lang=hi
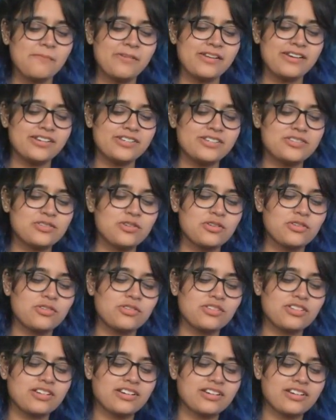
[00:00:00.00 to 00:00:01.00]
फिर इसको
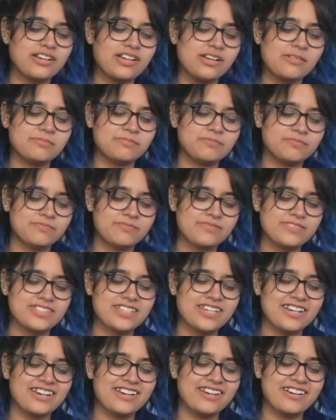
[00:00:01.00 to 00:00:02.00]
रोल करके हम
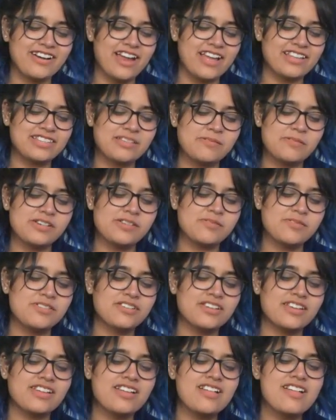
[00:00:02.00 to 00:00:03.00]
ज़रा रायते में डिबो
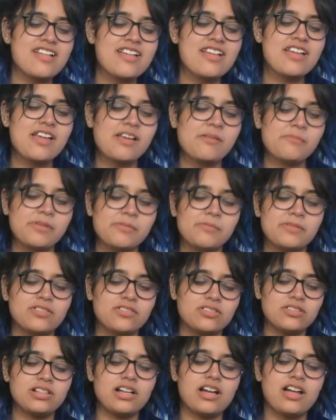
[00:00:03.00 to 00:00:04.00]
के तो
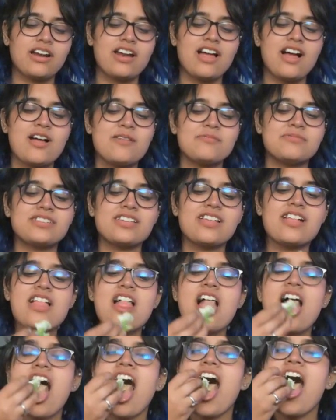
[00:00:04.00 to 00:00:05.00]
बिल्कुल आराम से
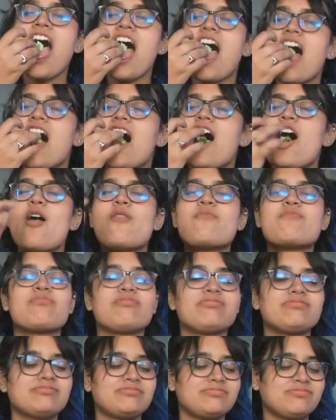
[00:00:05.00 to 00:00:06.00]

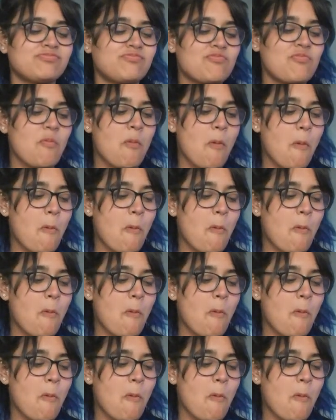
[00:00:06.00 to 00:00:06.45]
वाह